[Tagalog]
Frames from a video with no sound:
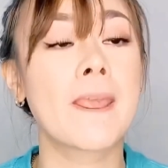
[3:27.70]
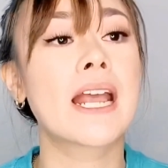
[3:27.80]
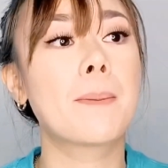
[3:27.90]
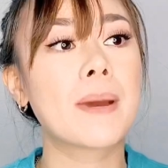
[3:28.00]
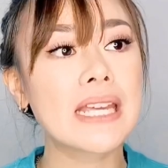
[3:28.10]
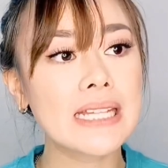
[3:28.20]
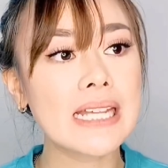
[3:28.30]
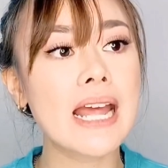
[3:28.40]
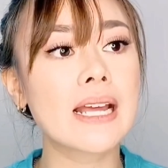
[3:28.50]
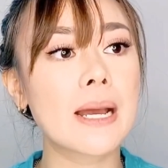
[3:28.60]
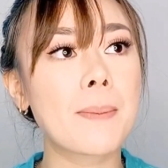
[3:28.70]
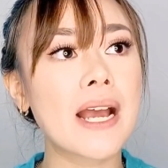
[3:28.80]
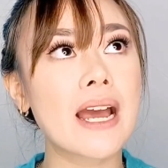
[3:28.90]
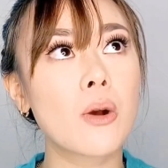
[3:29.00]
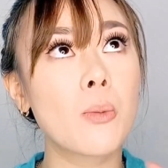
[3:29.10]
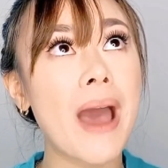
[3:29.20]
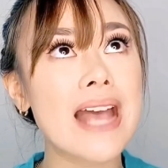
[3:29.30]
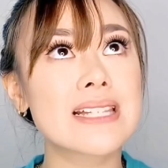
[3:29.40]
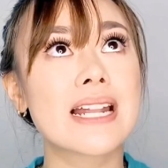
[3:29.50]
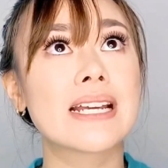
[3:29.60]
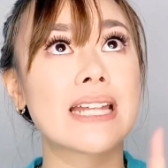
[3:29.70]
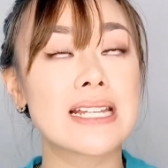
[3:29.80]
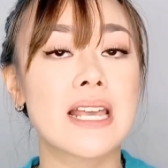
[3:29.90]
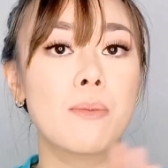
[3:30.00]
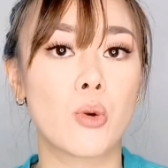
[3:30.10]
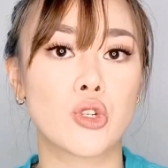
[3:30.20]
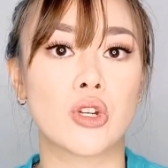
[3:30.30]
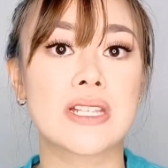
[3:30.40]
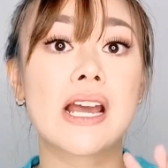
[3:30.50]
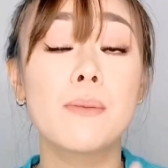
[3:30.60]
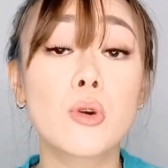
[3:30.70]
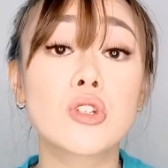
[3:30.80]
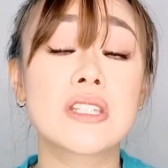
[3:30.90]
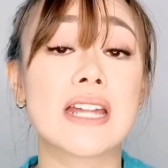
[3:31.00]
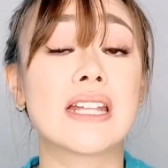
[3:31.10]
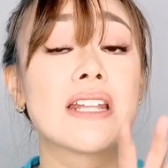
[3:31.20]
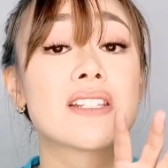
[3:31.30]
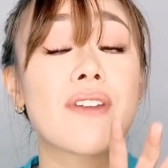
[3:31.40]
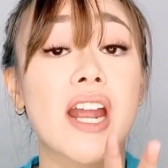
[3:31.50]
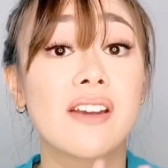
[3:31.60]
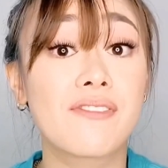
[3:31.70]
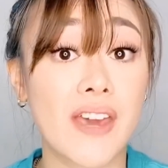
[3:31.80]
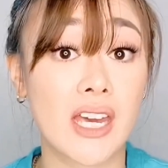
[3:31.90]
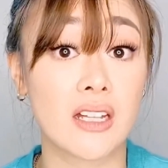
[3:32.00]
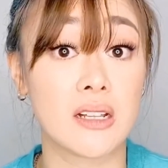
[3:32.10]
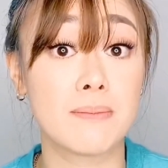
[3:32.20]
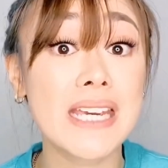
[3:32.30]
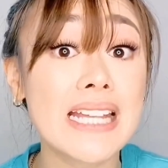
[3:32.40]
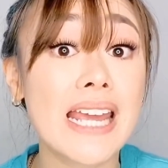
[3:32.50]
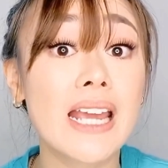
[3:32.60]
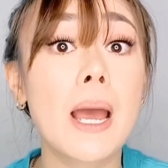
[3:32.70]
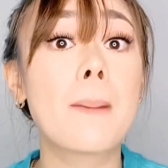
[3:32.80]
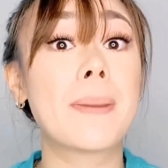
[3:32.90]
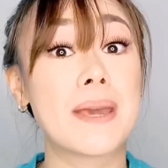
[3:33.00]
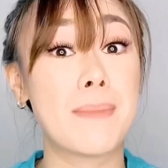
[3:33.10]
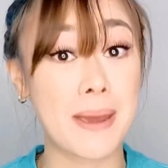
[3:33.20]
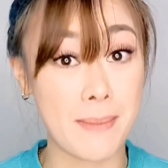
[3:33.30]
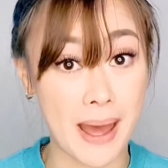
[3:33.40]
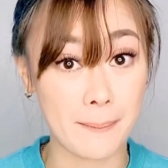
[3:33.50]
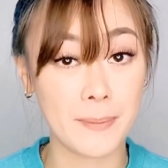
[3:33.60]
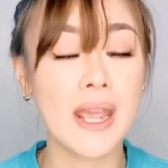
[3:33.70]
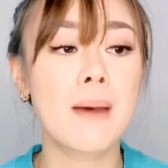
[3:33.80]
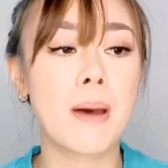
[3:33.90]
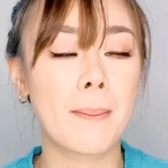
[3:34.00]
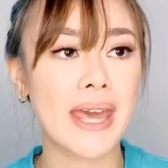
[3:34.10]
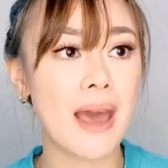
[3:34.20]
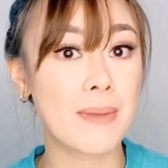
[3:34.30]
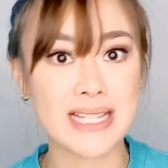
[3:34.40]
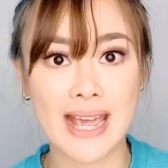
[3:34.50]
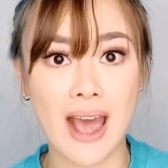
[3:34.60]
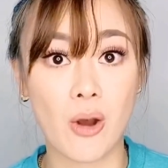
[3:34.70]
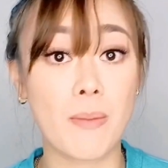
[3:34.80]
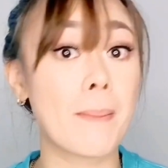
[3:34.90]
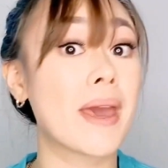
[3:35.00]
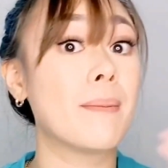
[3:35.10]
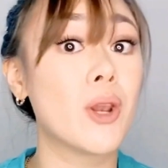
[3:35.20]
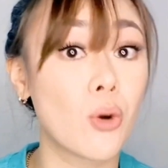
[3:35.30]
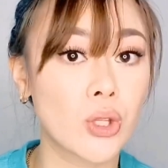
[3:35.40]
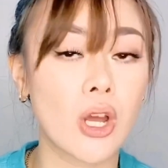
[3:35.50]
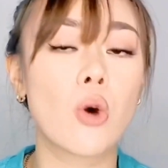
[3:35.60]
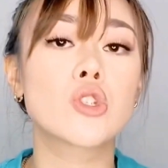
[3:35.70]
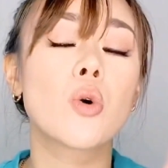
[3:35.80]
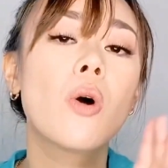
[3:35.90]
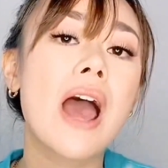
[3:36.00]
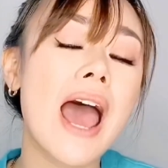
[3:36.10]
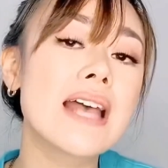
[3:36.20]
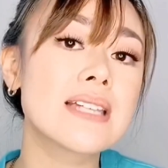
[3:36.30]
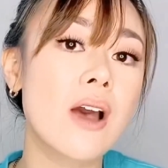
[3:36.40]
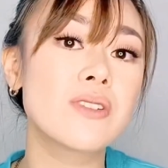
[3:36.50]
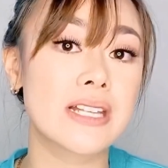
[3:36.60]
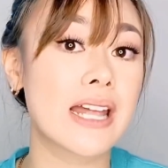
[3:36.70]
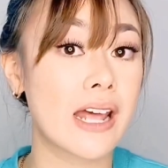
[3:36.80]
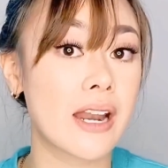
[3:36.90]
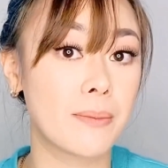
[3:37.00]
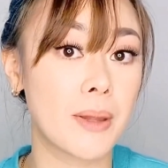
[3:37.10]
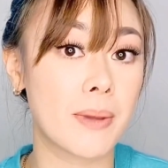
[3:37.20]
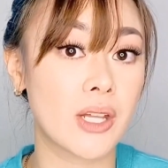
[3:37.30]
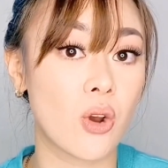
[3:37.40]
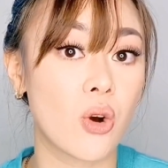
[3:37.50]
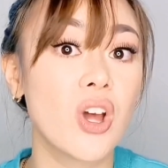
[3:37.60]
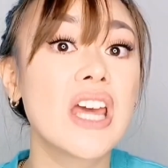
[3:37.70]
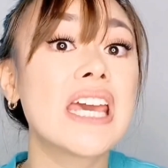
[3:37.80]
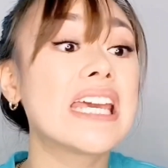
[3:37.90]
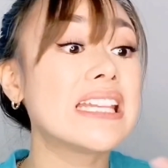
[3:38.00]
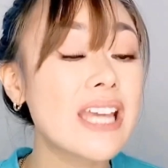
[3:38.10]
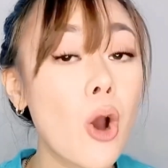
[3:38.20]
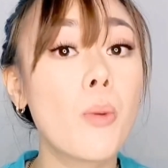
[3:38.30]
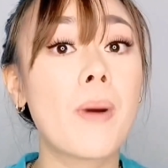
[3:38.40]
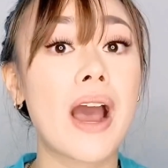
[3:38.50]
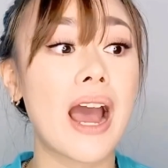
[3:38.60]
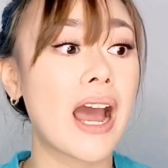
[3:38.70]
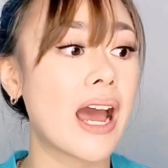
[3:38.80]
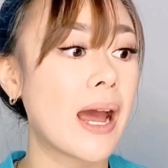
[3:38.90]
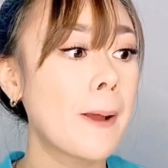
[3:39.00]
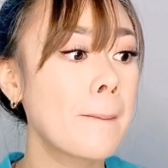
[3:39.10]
kapag hindi na, kapag umaasa lagi tayo sa emotions, ang emotions natin, it's very fickle. Meaning, paiba-iba. Mamaya masaya ako, mamaya malungkot ako. So kung aasa ako sa nararamdaman ko, hindi ako makaka,